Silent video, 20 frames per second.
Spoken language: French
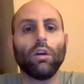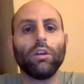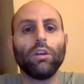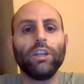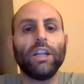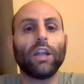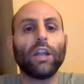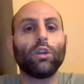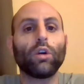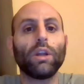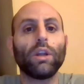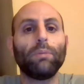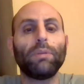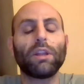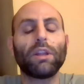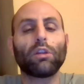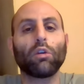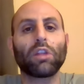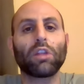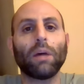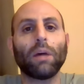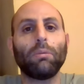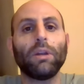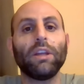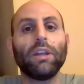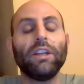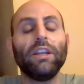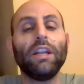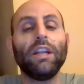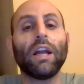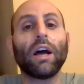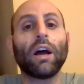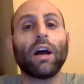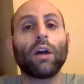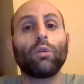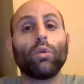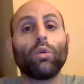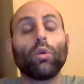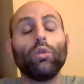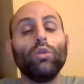il adore les pistes en sable. Il a
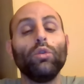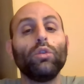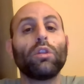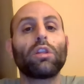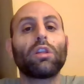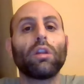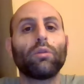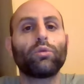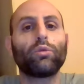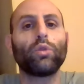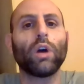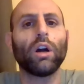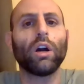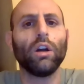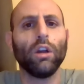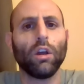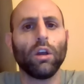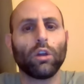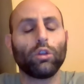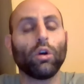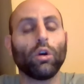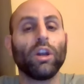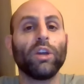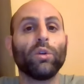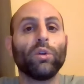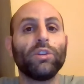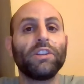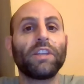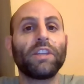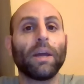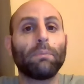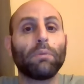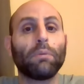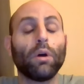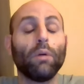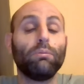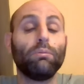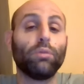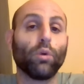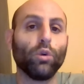couru une seule fois dans les handicaps
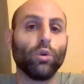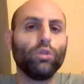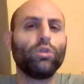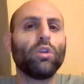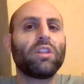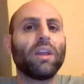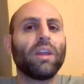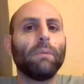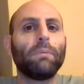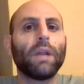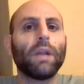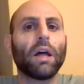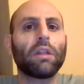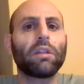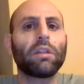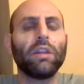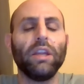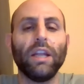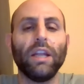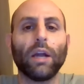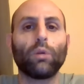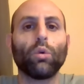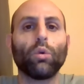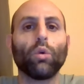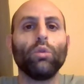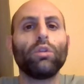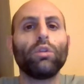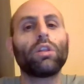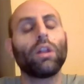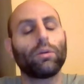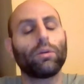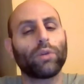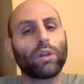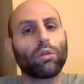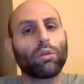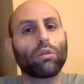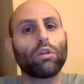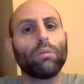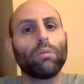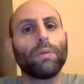pour une deuxième place. Il a couru une seule fois
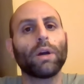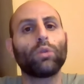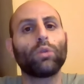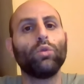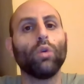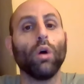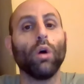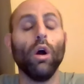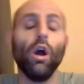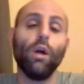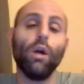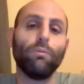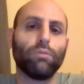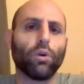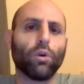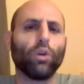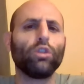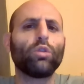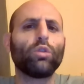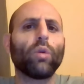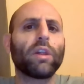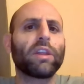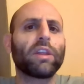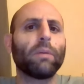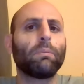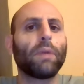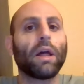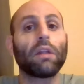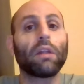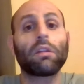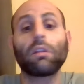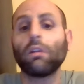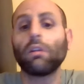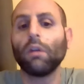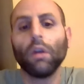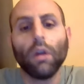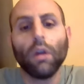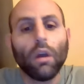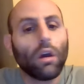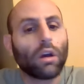sur ce parcours pour une troisième place.
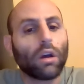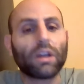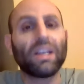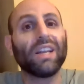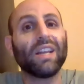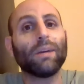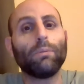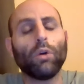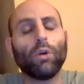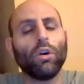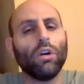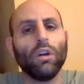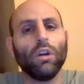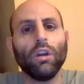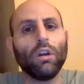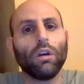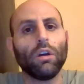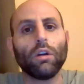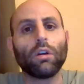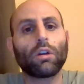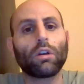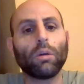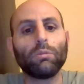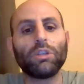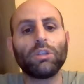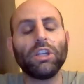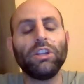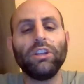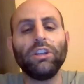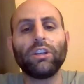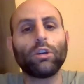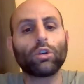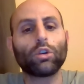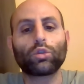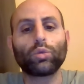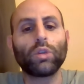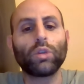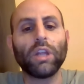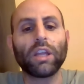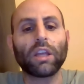Clairement, euh, comme j'ai dit, coche
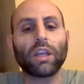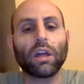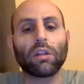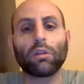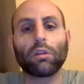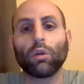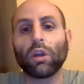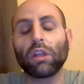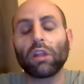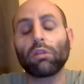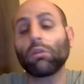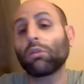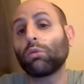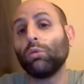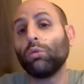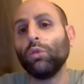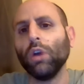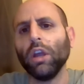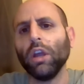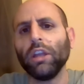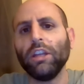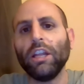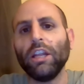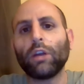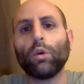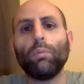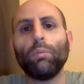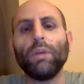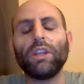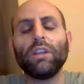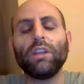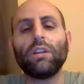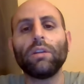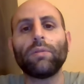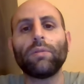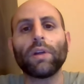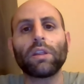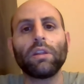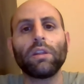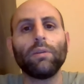toutes les cases, dans le sens où il est
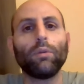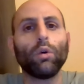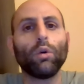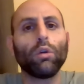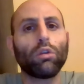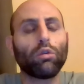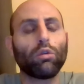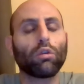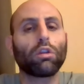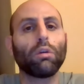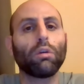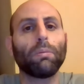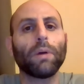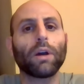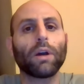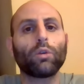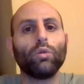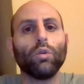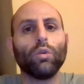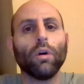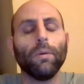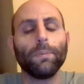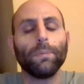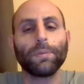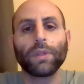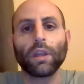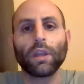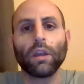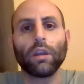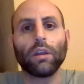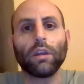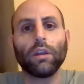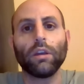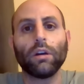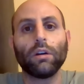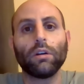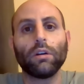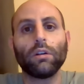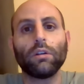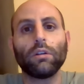compétitif à ce niveau, sur ce parcours et
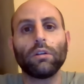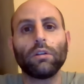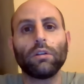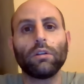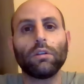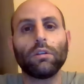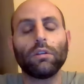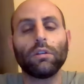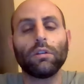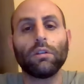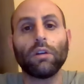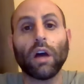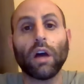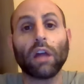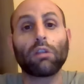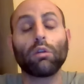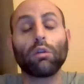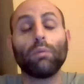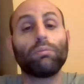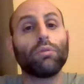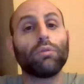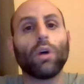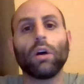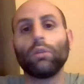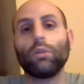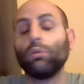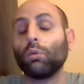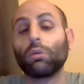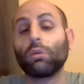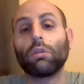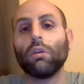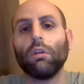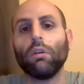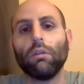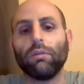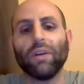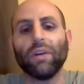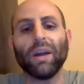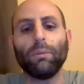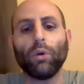euh, à ce poids. Donc
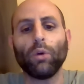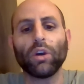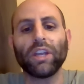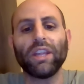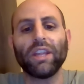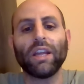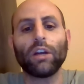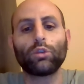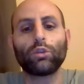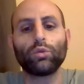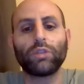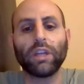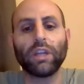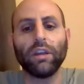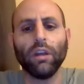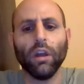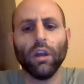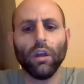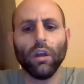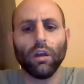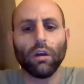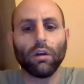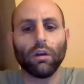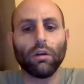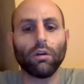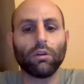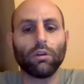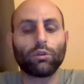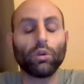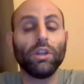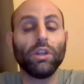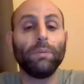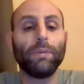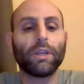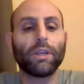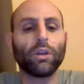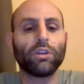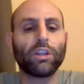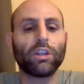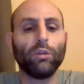vraiment rien à ajouter. Euh, Tony
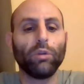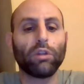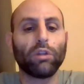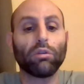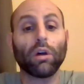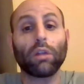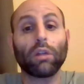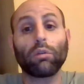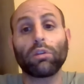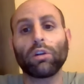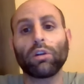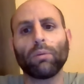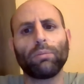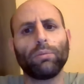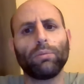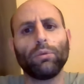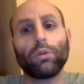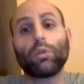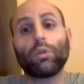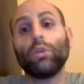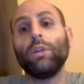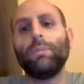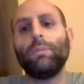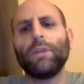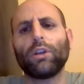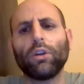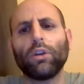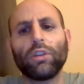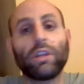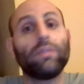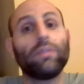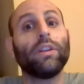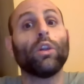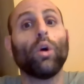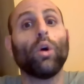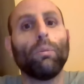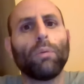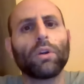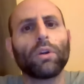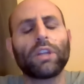Picon qui lui sera associé en plus, Tony Picon qui vient de
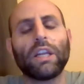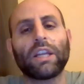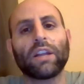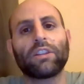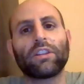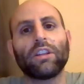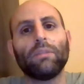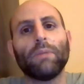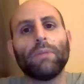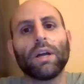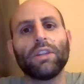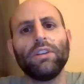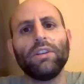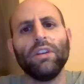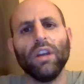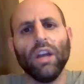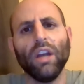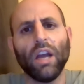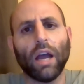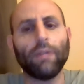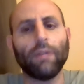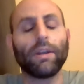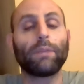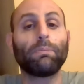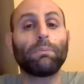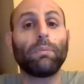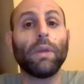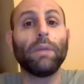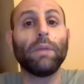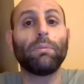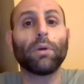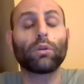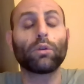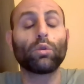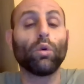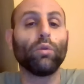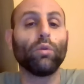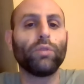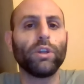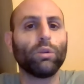remporter le quintet de mardi avec Paper
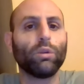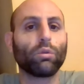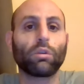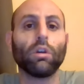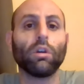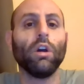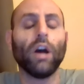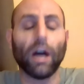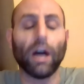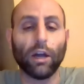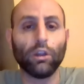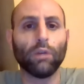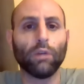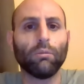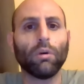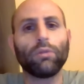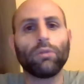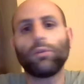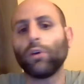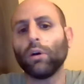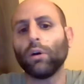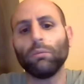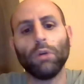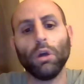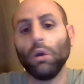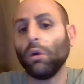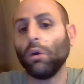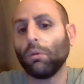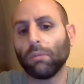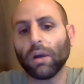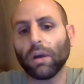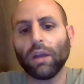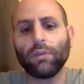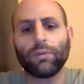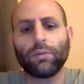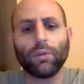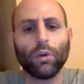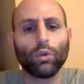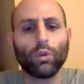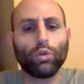Trophy, donc un homme en forme.
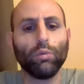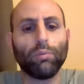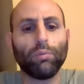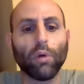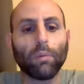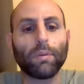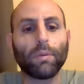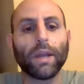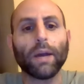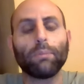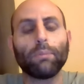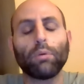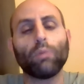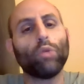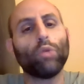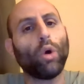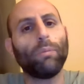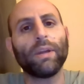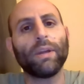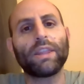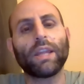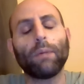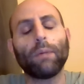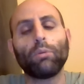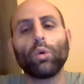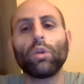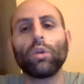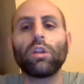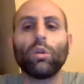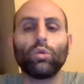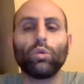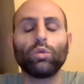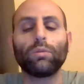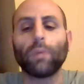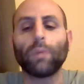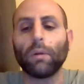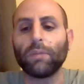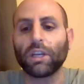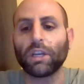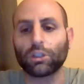Bref, tout pour plaire. Pour moi en bas de tableau, c'est une toute première